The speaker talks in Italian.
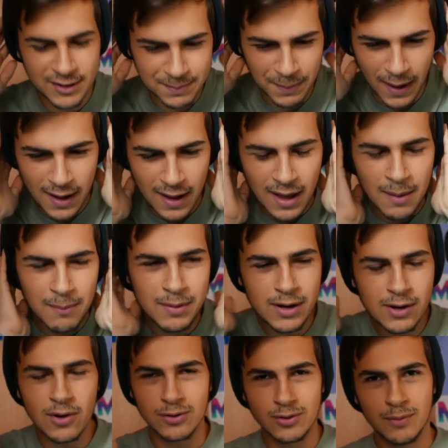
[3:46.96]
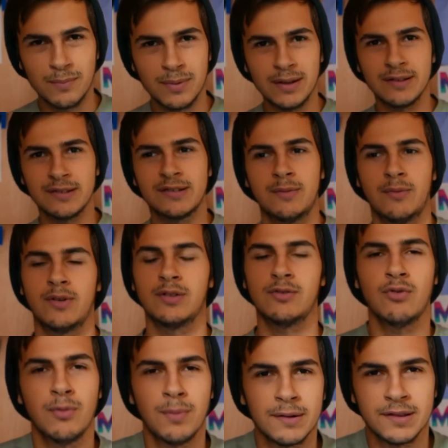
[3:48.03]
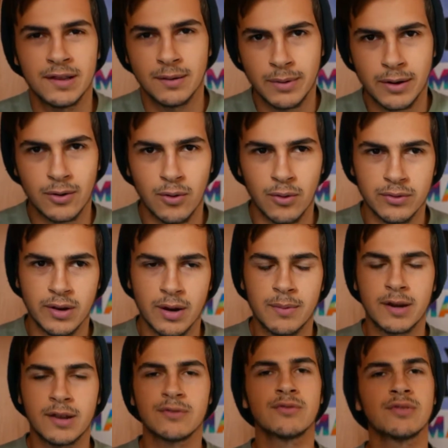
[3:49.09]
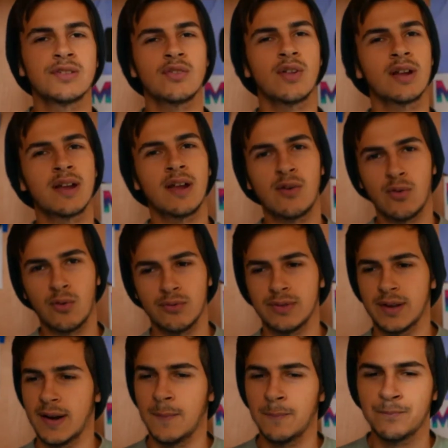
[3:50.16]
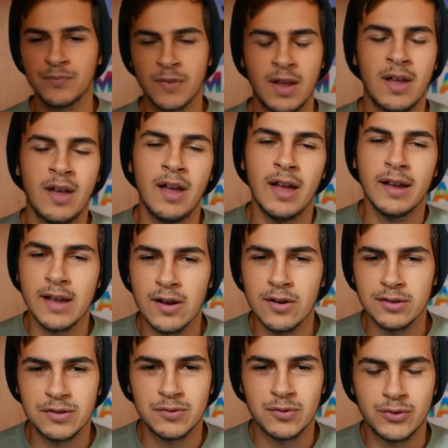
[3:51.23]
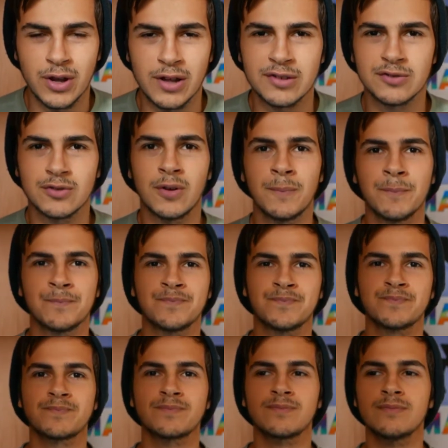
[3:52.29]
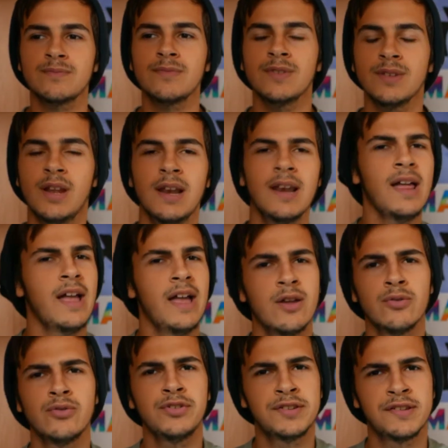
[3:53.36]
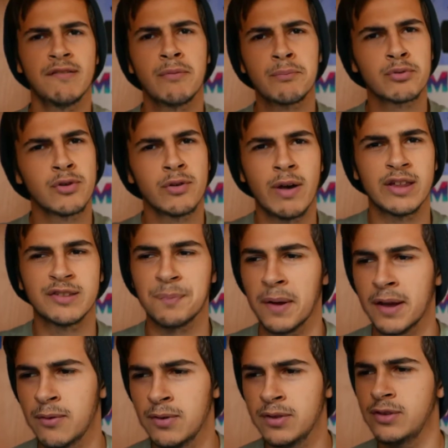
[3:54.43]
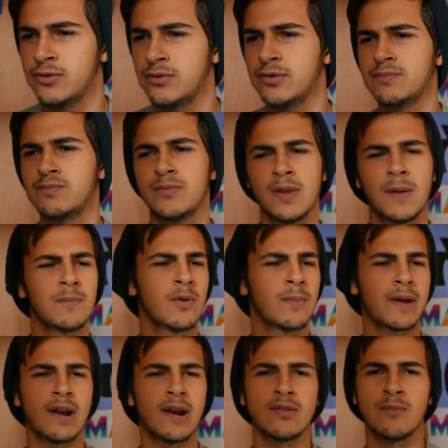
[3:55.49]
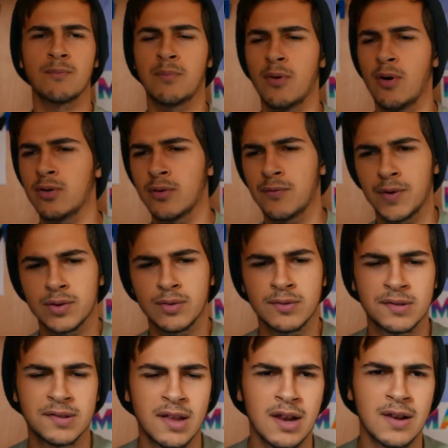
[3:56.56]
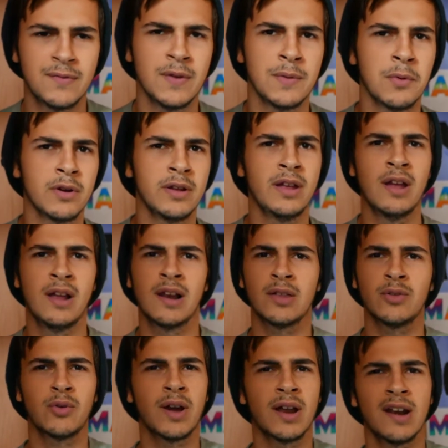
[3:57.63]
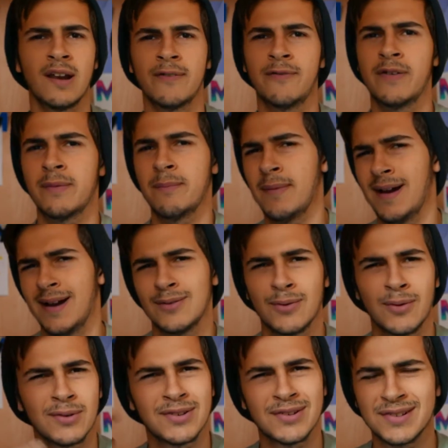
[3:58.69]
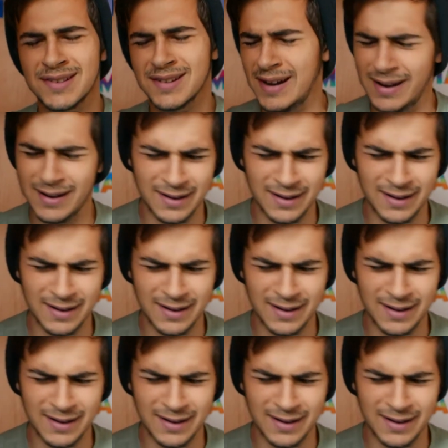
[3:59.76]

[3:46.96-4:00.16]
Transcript: Bruno Vespa. Mi ricordo benissimo che dovevo partire per Londra, perché sono stato anche a Londra. E che cosa è successo? Nell'aereo ci stava Bruno Vespa e quindi ci abbiamo parlato un po', io ho fatto un selfie, poi la dogana l'ha fermato, cose